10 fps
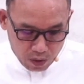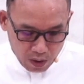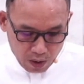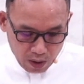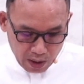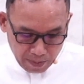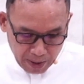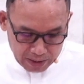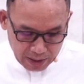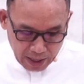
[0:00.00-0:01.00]
นมัส
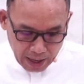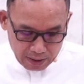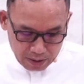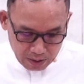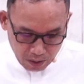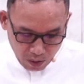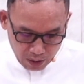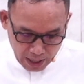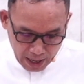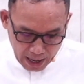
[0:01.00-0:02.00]
การถืออด
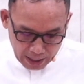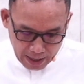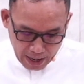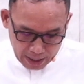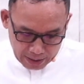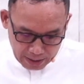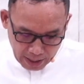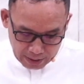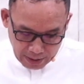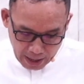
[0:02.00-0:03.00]
อาหารและอธิษฐาน
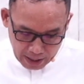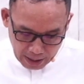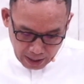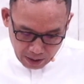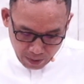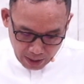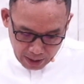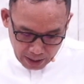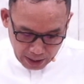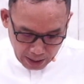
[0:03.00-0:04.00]
ทั้งกลางวันและ
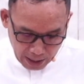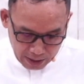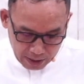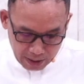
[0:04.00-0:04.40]
กลางคืน